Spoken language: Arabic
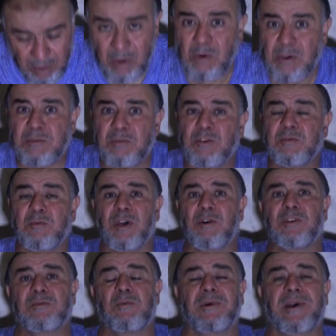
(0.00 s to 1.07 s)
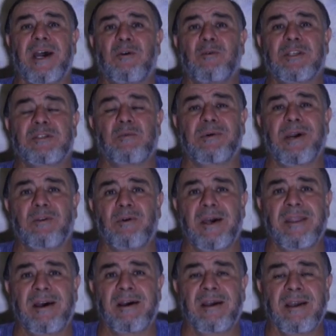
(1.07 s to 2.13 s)
واسمه واسمه واسمه قالوا
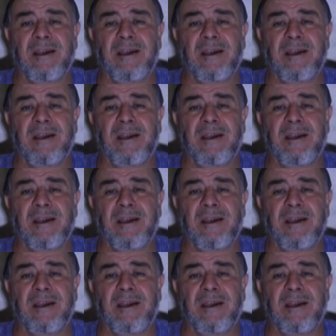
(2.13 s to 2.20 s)
هذا